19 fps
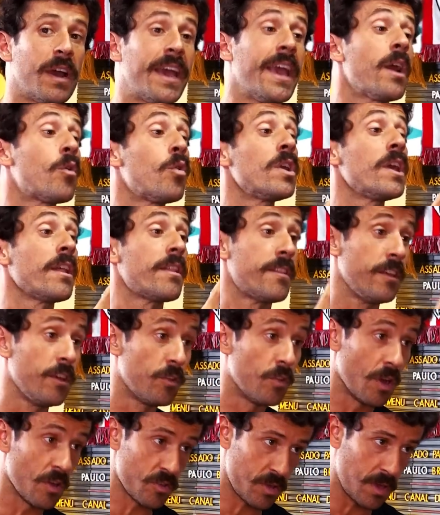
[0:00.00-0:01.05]

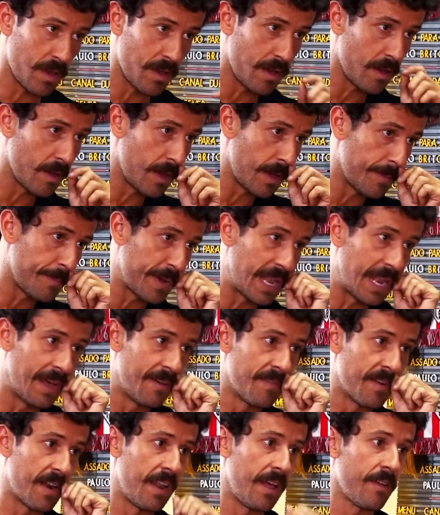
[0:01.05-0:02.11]
reconhecido, acho é. que é a
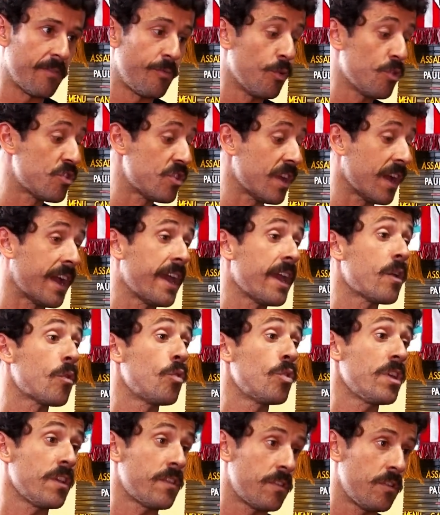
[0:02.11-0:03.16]
palavra, né? Foste
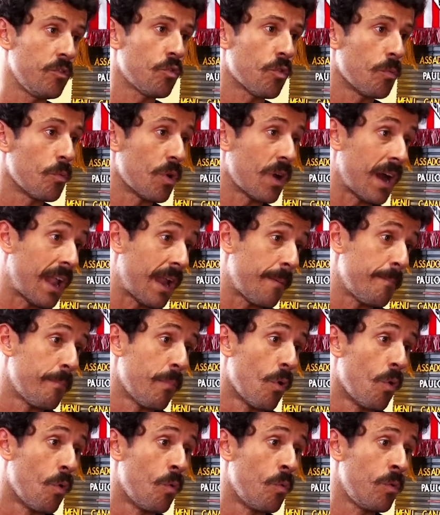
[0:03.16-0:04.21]
reconhecido como um cara
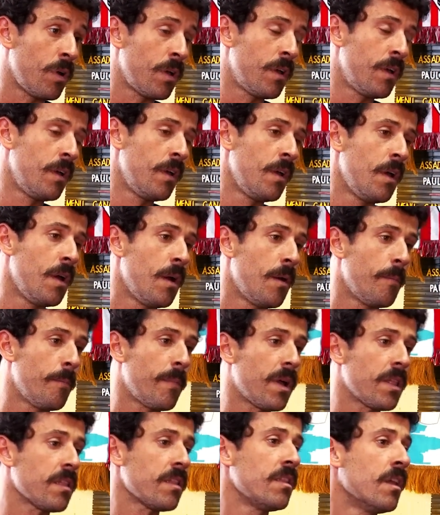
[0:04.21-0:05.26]
bom
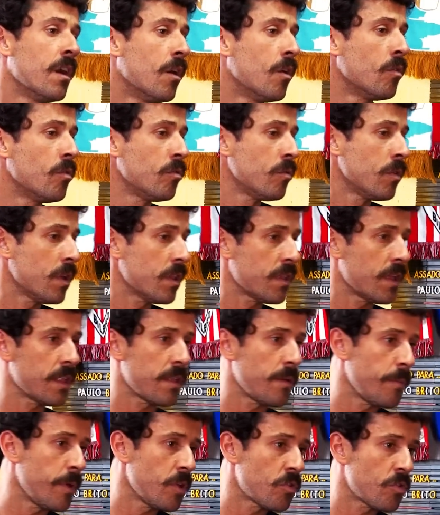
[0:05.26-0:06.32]
mas não
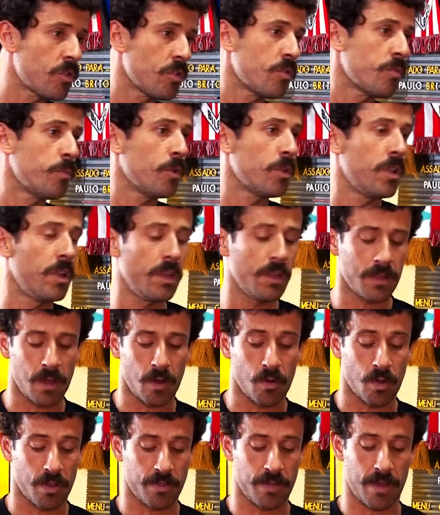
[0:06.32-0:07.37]
exatamente que tu tá. poderias.
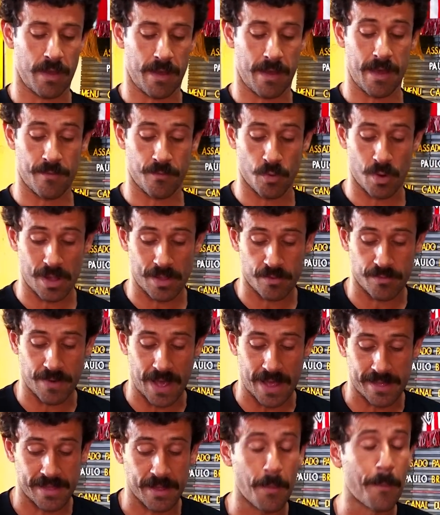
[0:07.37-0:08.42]
Agora, se ah, tu
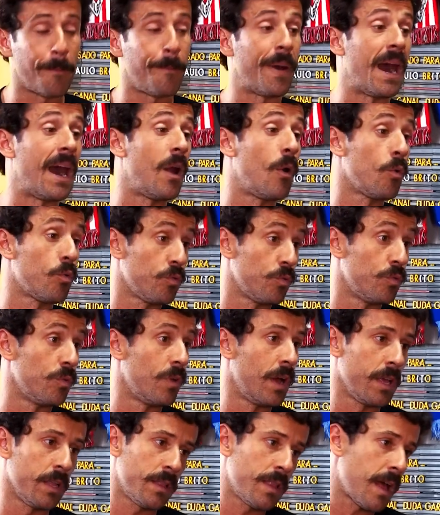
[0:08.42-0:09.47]
vai a São Paulo,
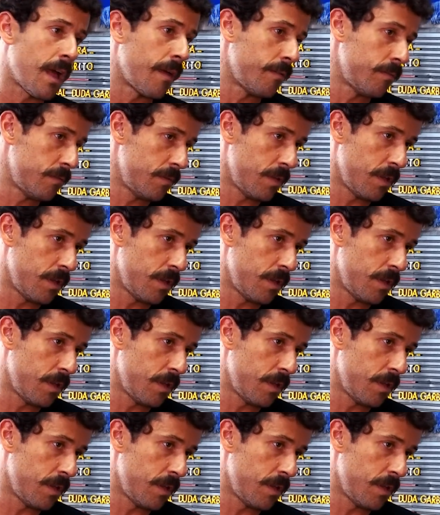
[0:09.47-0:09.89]
aí tá.